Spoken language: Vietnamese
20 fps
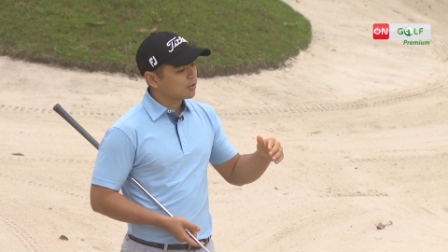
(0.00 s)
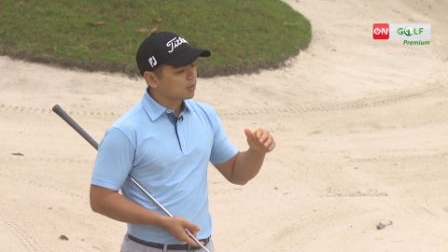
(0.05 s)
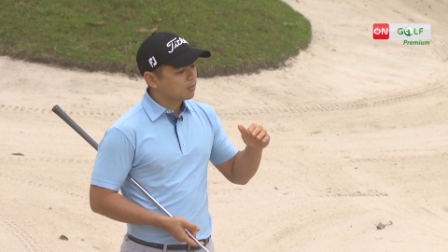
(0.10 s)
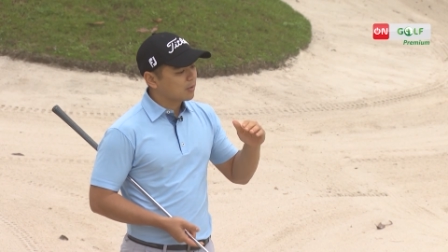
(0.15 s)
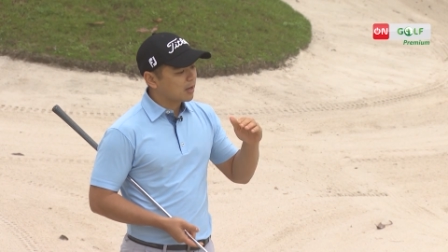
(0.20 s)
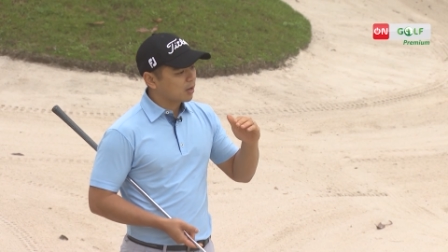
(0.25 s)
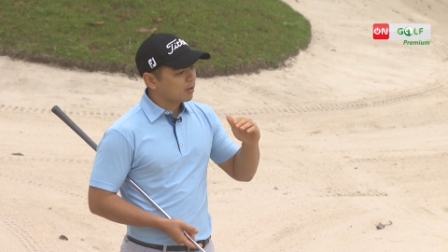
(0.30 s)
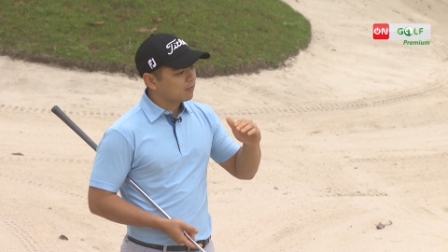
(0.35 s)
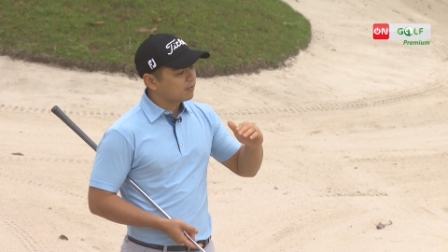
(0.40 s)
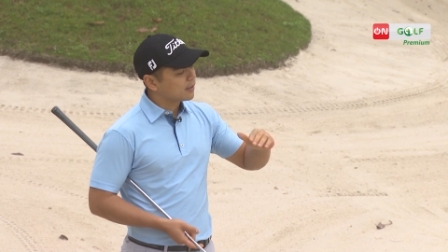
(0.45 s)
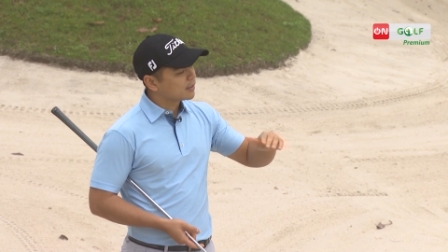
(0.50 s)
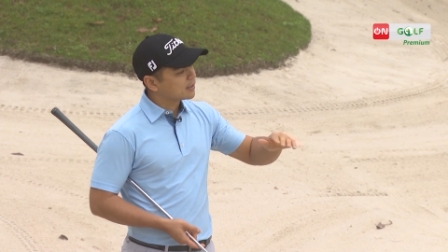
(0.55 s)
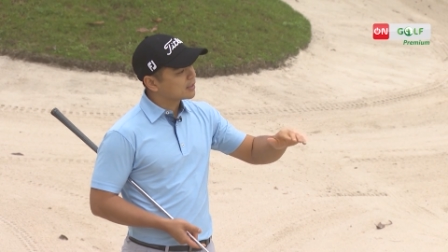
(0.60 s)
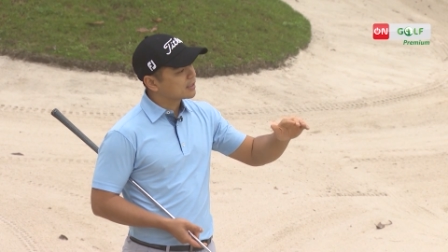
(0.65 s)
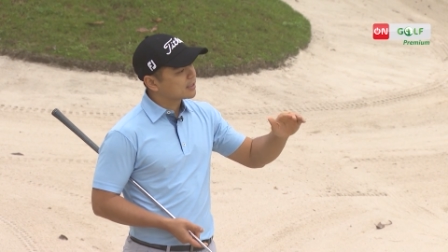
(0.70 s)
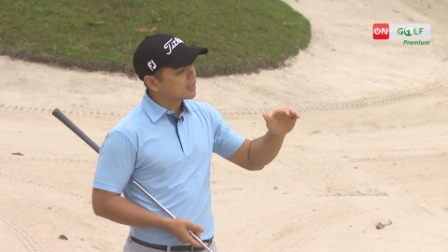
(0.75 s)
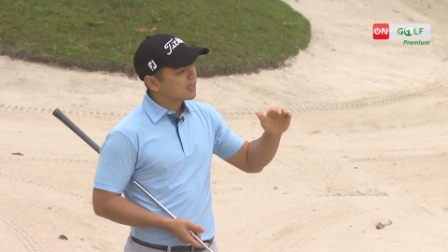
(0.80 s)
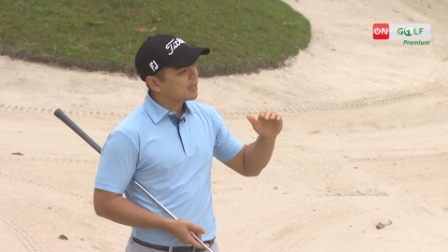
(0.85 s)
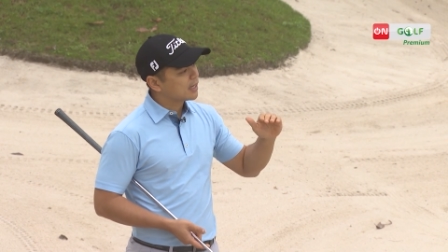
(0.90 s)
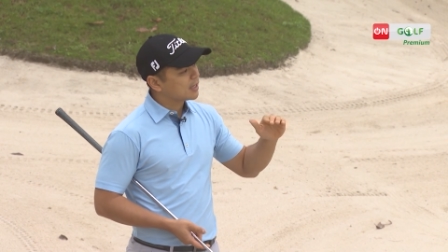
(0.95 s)
đúng là có
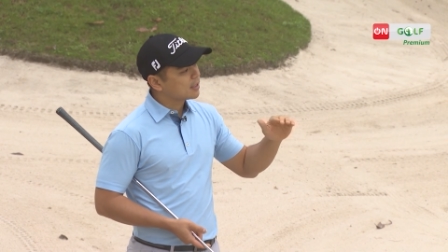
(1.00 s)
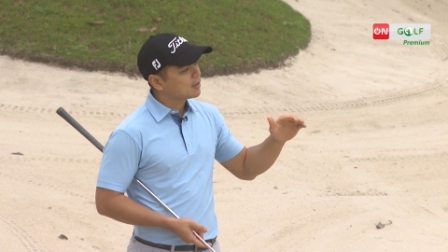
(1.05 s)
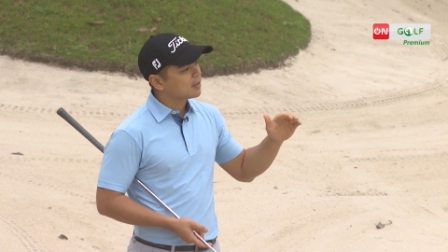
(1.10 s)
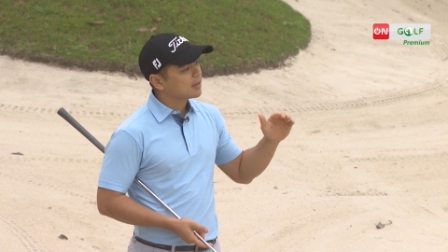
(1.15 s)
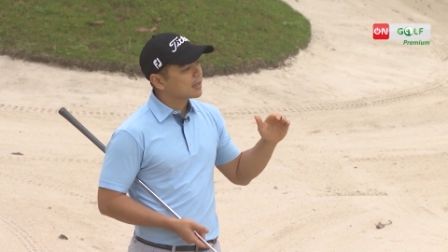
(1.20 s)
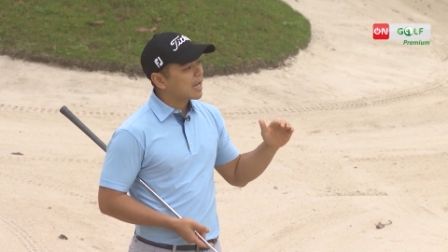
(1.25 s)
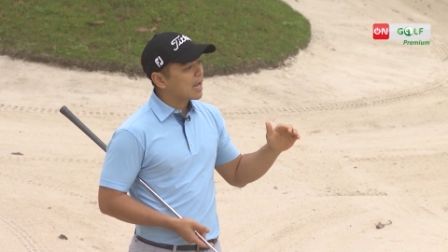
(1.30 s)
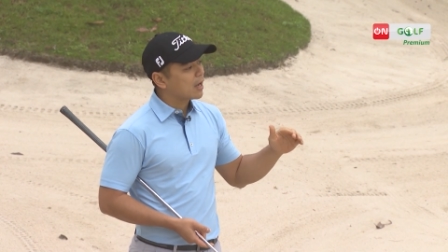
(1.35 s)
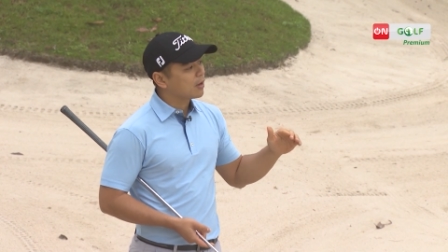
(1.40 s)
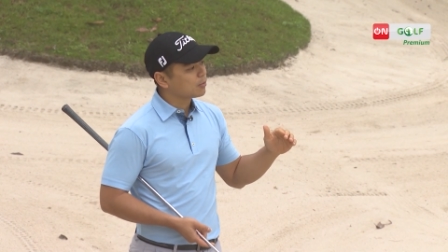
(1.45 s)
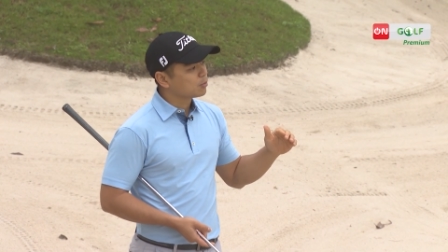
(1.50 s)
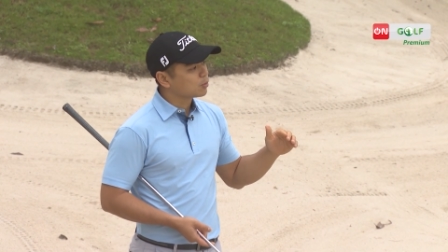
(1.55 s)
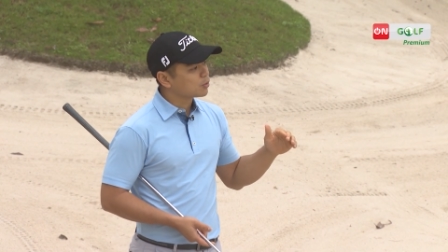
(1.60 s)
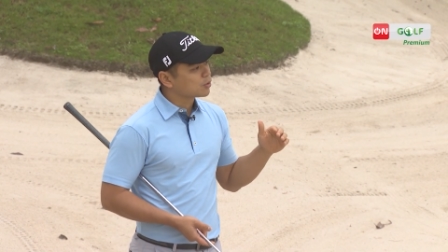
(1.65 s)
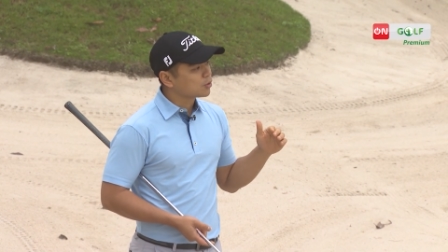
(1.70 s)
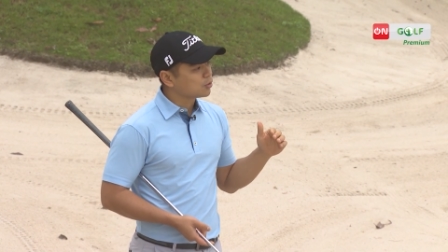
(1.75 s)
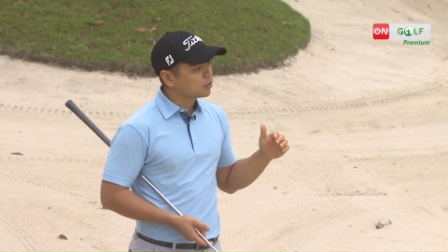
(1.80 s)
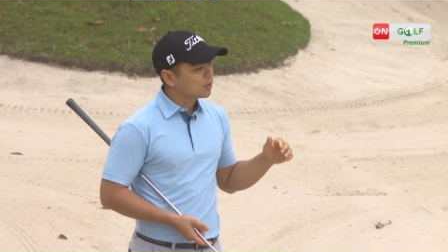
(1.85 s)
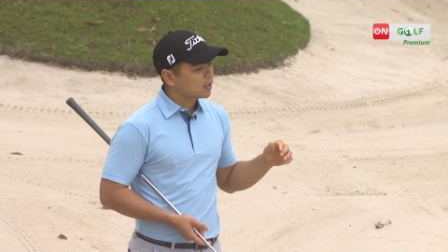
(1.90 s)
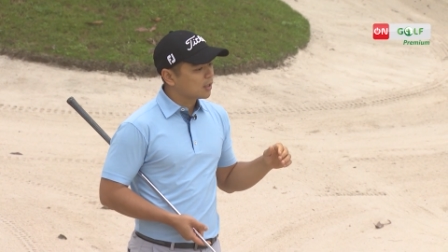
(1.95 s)
phần sẽ lên hơi cao hơn một
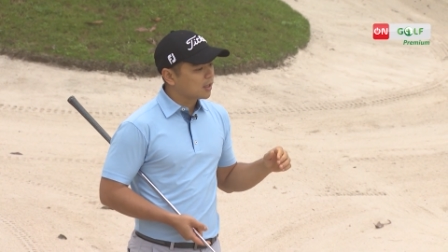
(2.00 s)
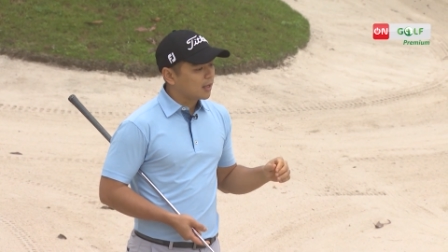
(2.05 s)
chút.